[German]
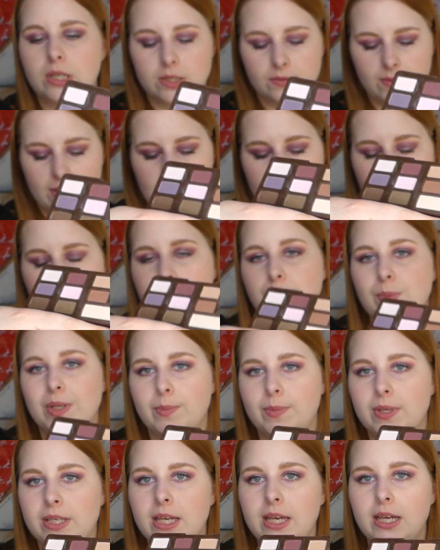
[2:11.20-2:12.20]
deswegen habe ich mir
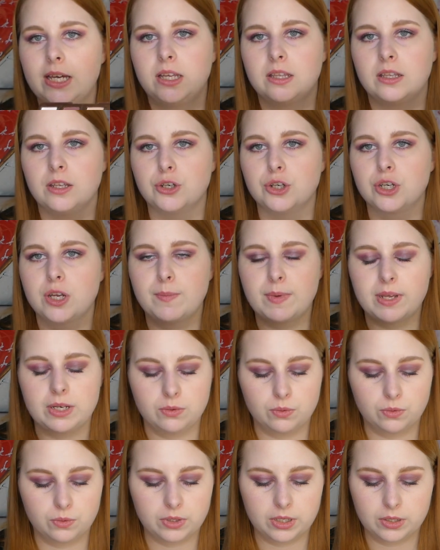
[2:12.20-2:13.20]
nämlich den
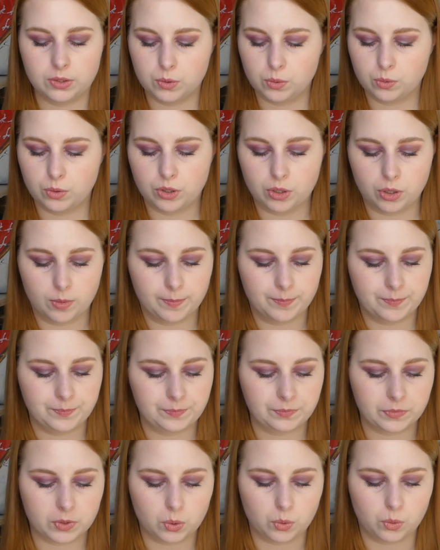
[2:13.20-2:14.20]
Schimmerton dazu genommen.
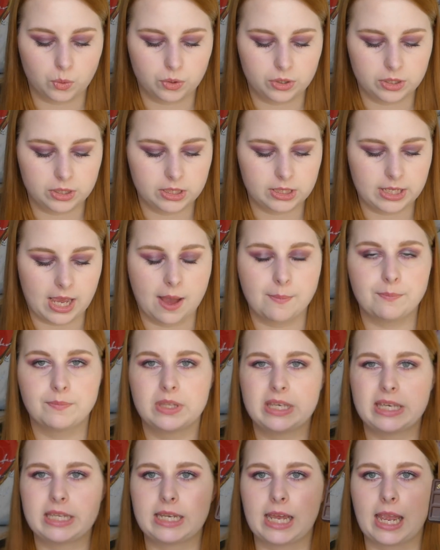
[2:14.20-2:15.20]
Und ja,
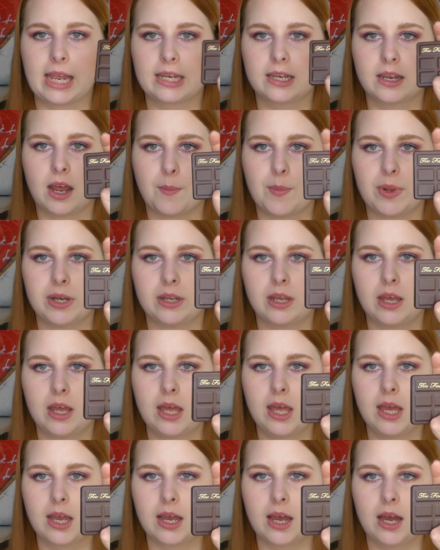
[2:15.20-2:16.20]
ich denke, damit
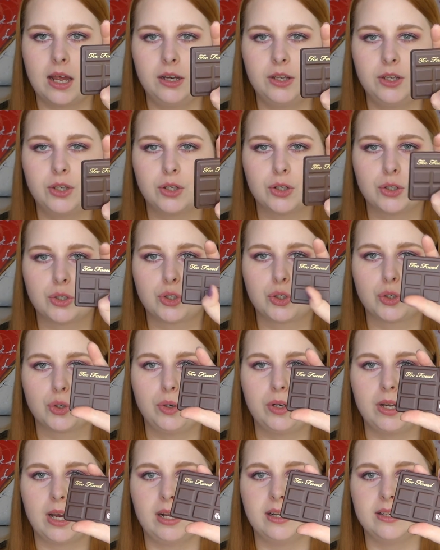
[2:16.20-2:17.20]
kann ich
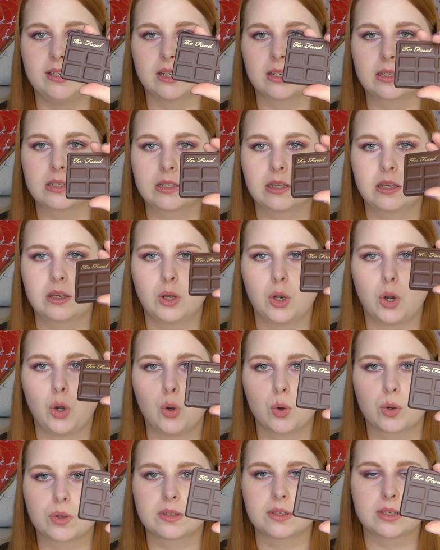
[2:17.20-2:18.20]
schöne
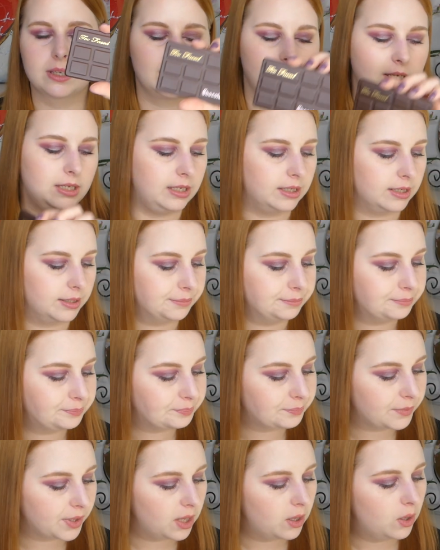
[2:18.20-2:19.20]
Alltagslooks kreieren.
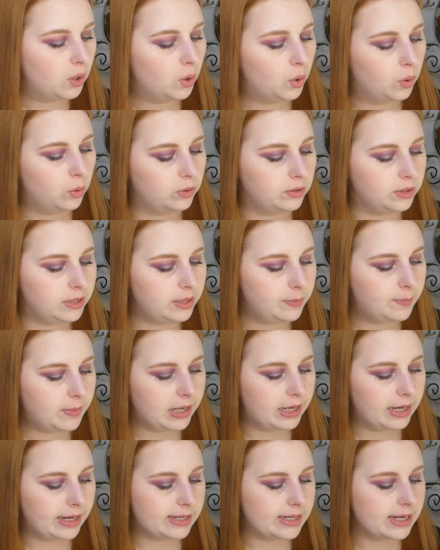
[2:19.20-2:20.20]
Und die
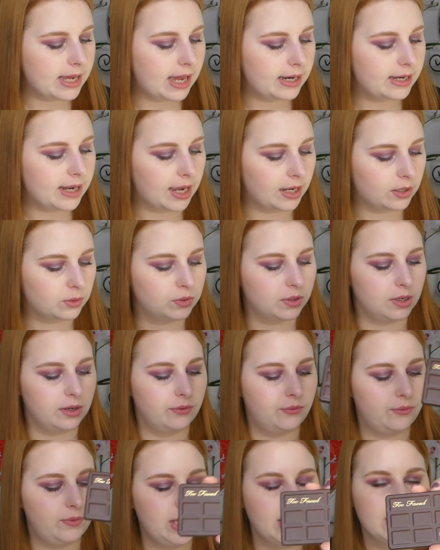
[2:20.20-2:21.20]
Palette hat aktuell
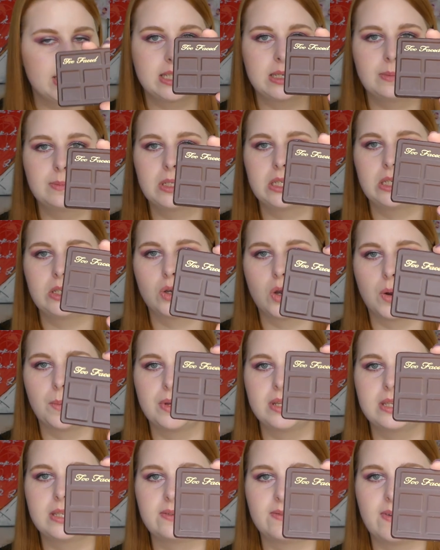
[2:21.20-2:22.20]

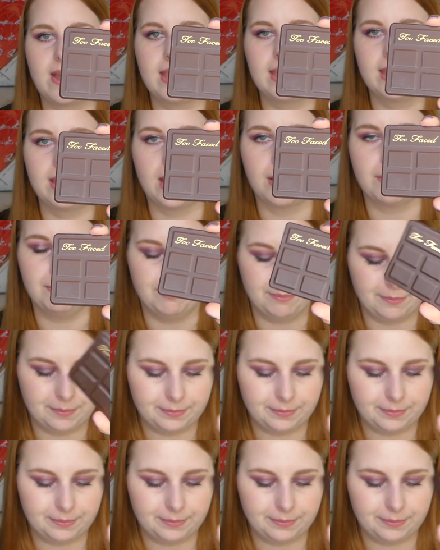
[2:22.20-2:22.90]
74,2 Gramm.